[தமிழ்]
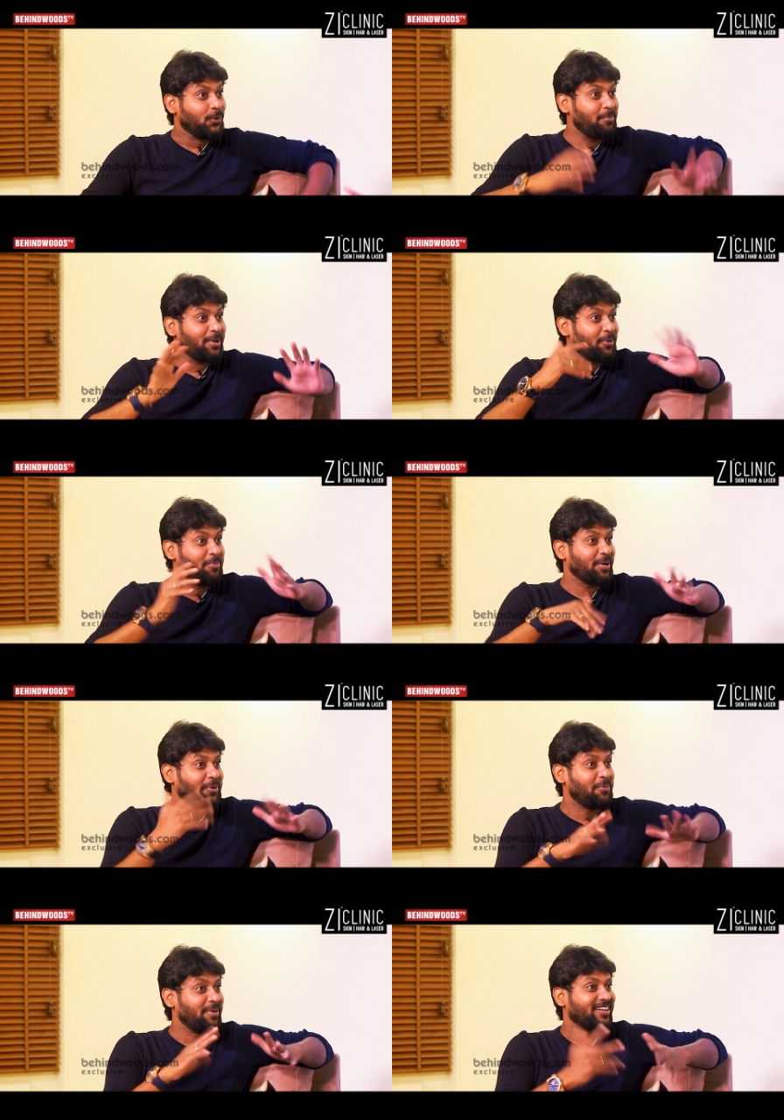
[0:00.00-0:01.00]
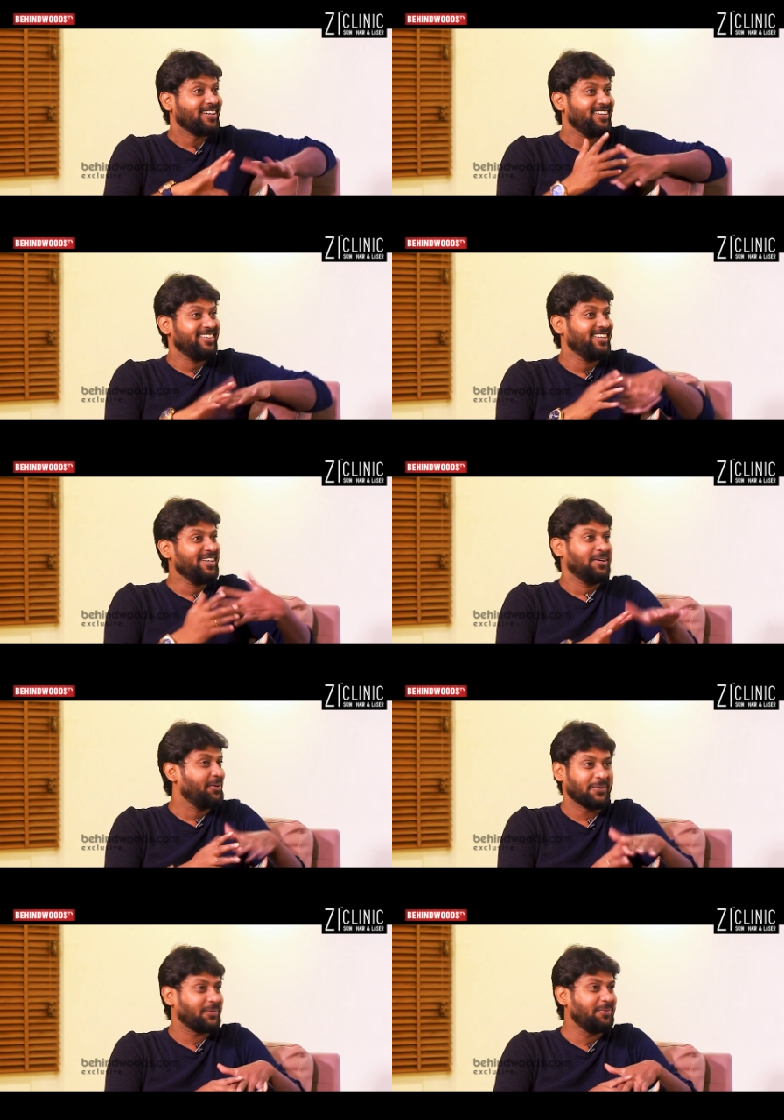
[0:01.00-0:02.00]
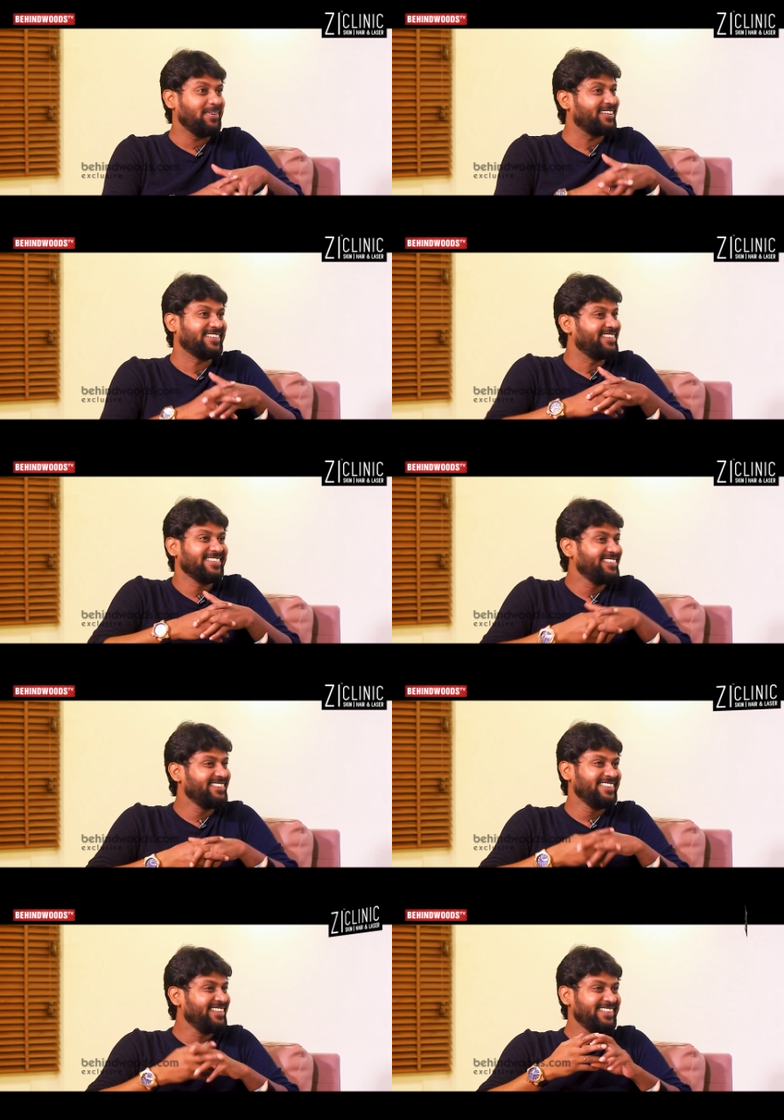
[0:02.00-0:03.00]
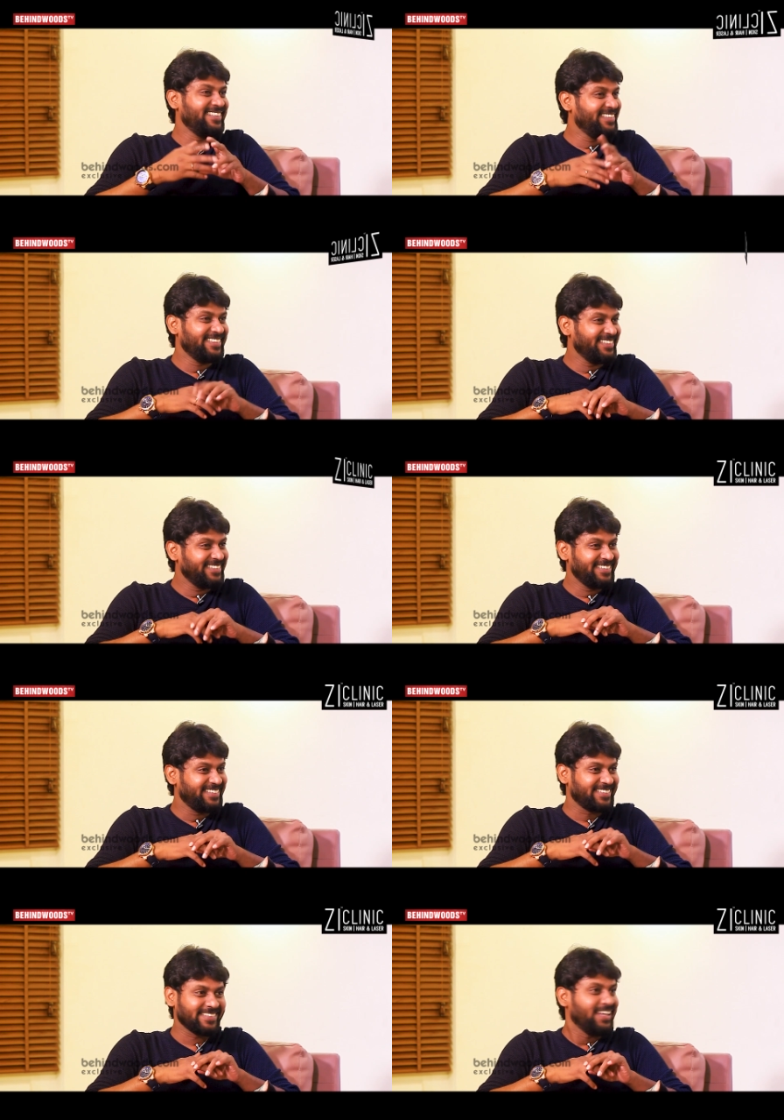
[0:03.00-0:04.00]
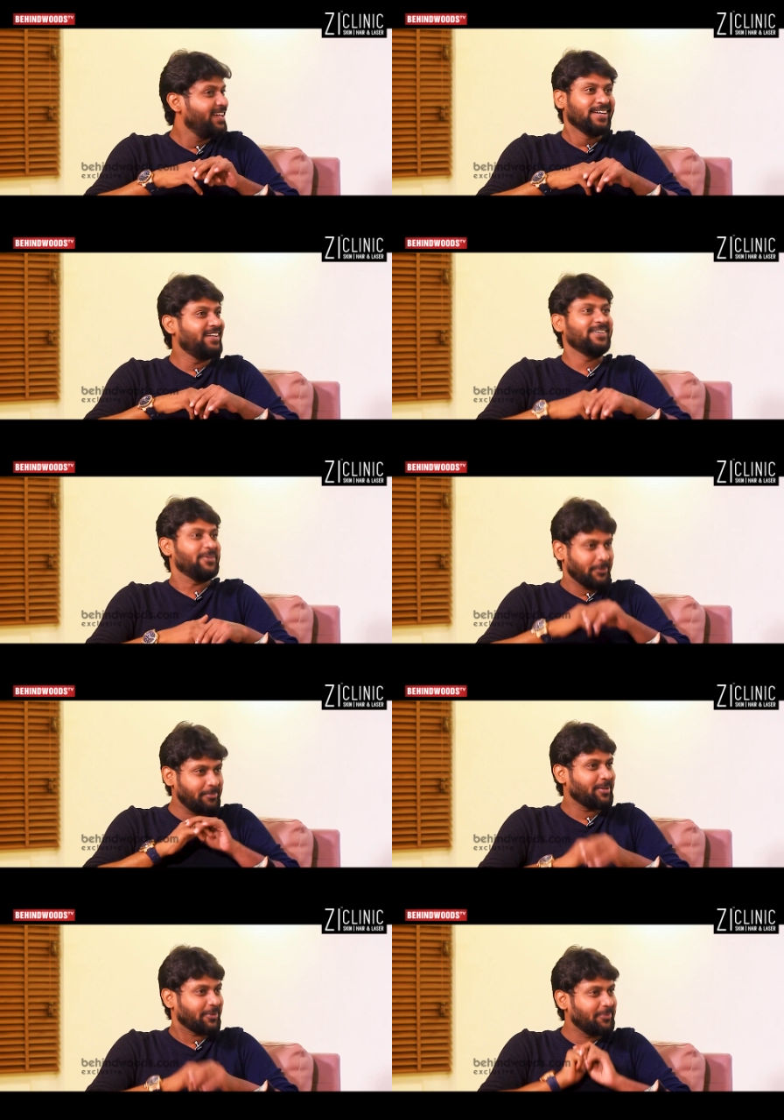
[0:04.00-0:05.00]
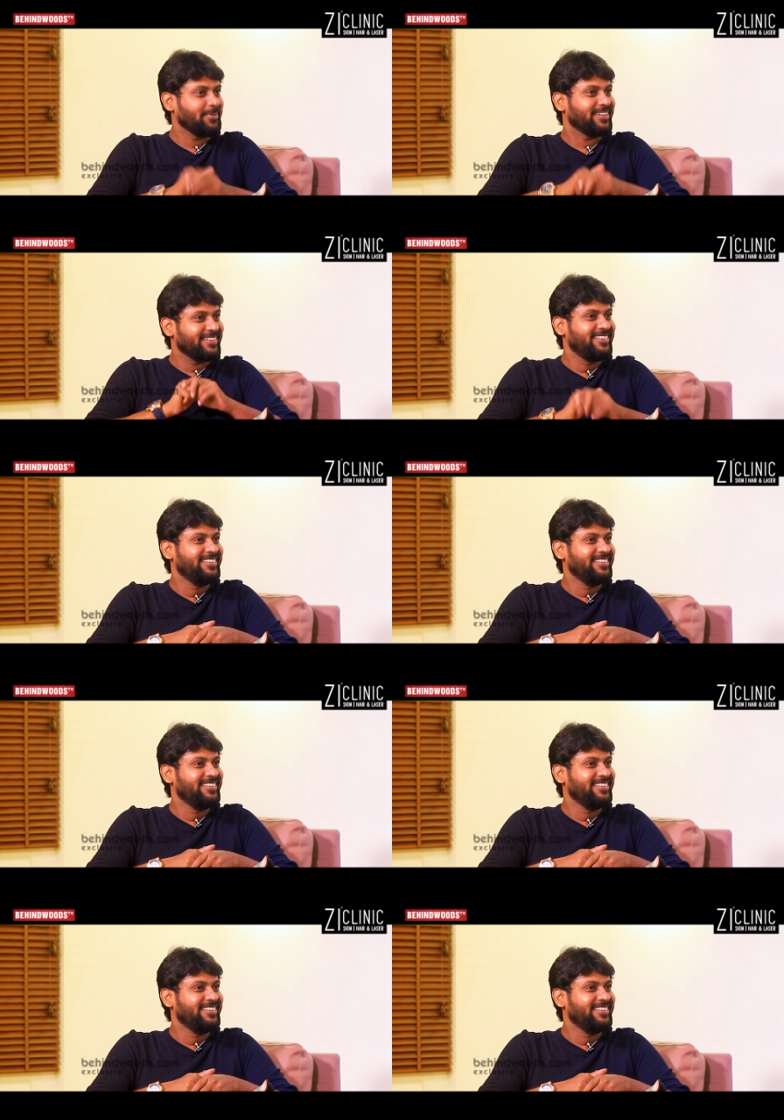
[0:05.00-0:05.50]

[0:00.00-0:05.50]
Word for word: ரூமர் ரூமர் ரூமர் ரூமர் இல்லையே நாங்க அப்படி கேள்விப்படலையே ரூமர் ரூமர்